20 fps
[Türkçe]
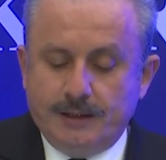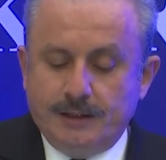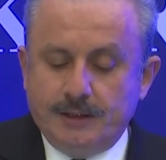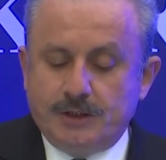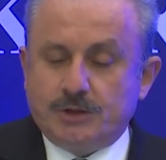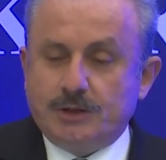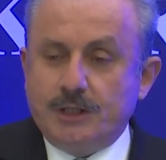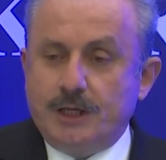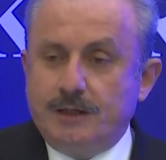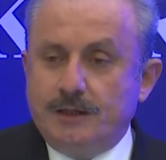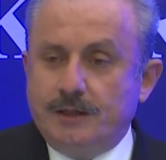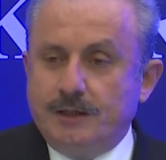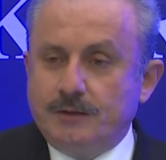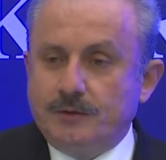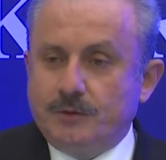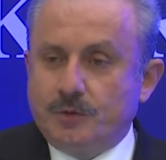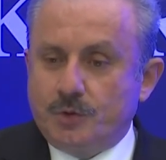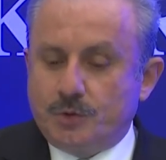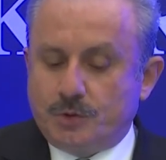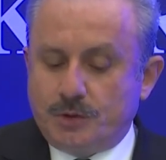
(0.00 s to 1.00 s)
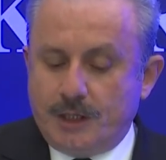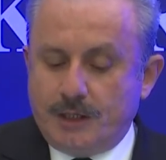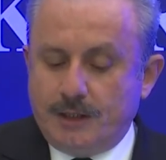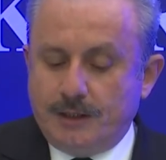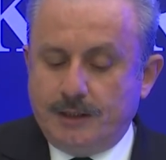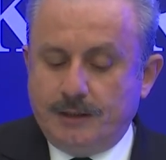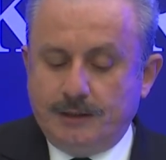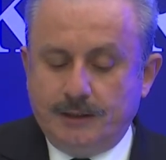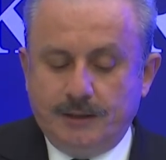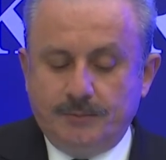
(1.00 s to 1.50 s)
işlerinin,
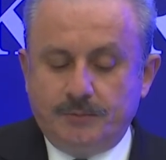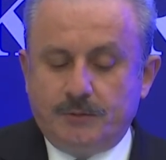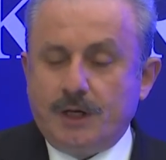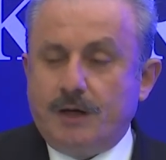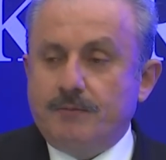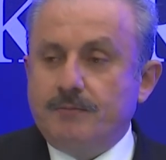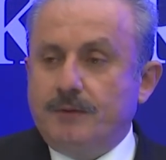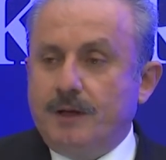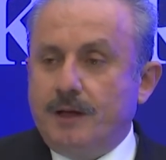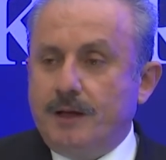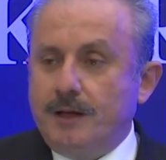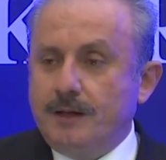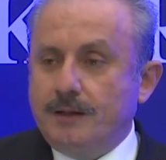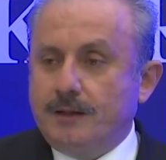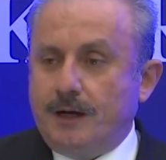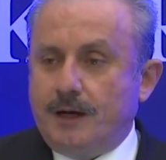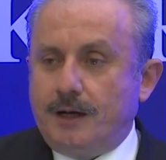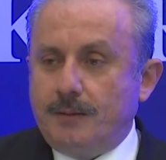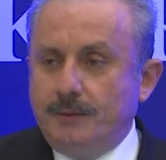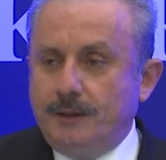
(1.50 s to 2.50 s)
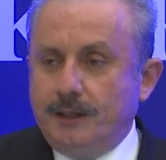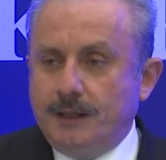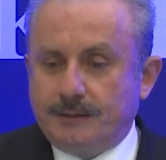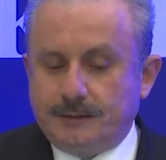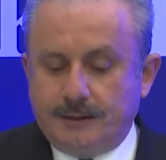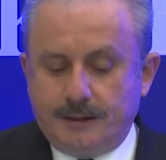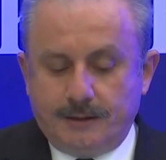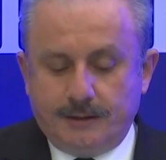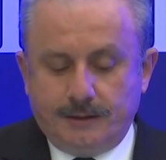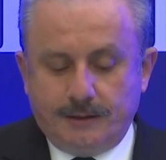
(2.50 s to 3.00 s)
güçlerinin, imkan ve
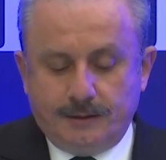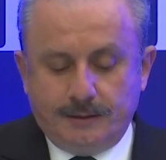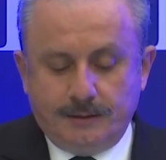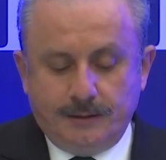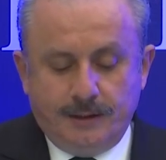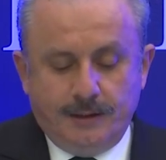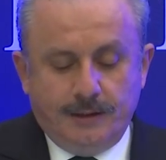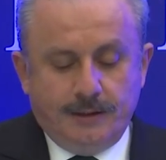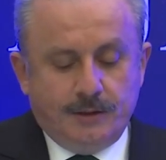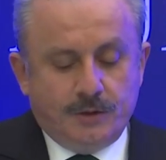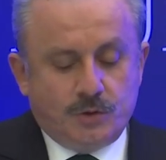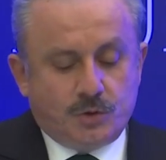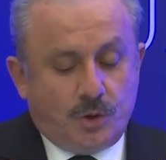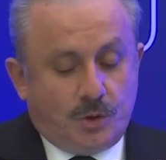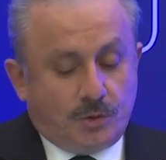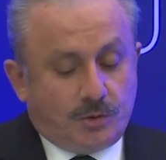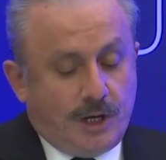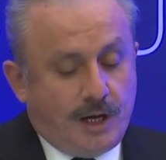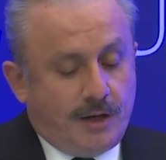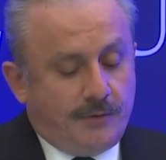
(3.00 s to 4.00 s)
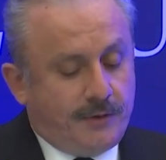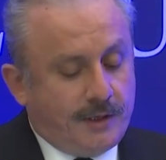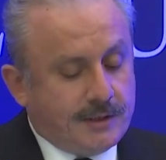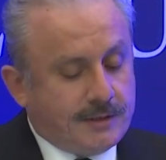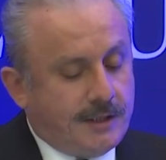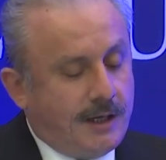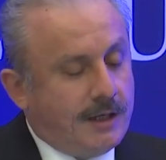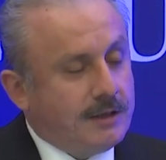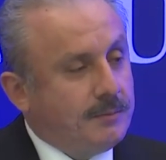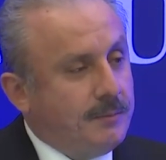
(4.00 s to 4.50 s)
kabiliyetlerinin çok daha
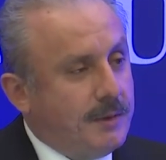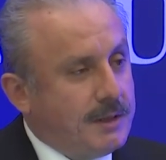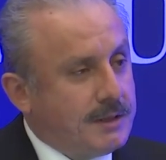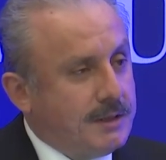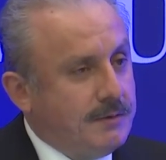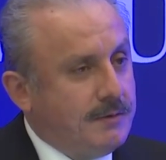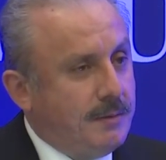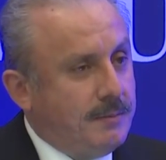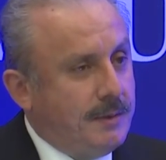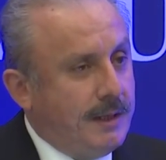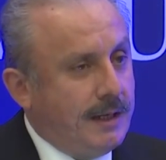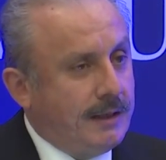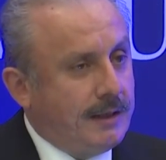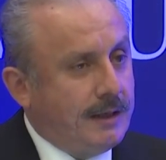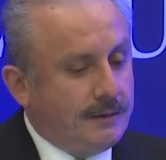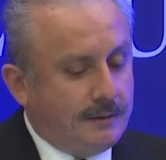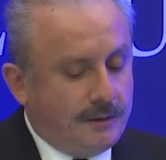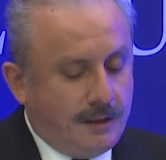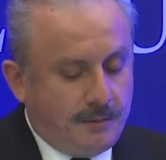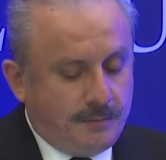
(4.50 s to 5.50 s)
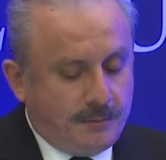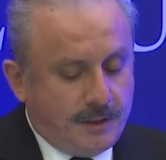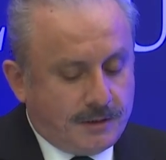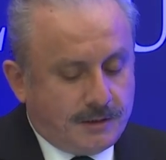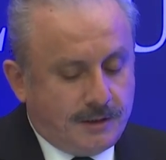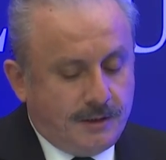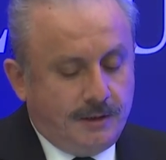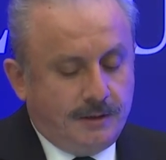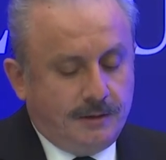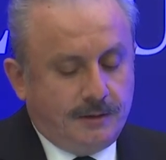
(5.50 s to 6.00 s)
fazla artması ve
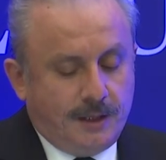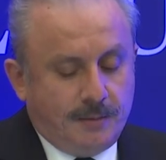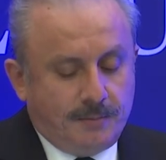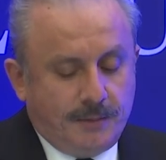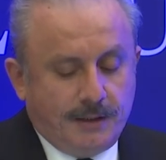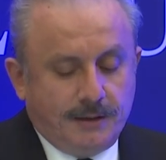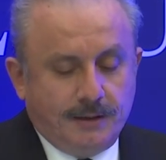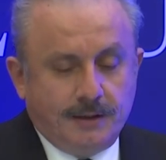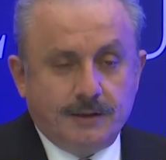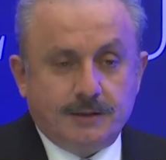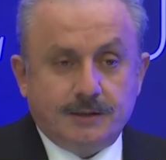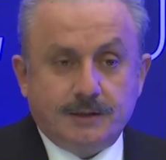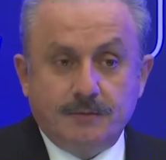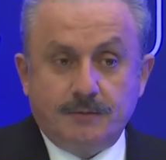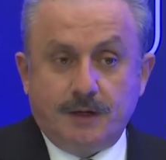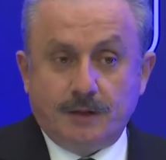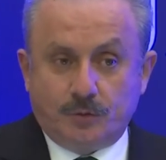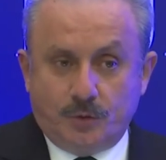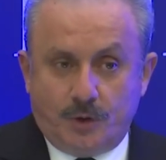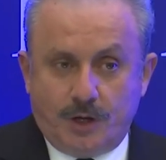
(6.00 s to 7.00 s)
bereketlenmesi temennisi ve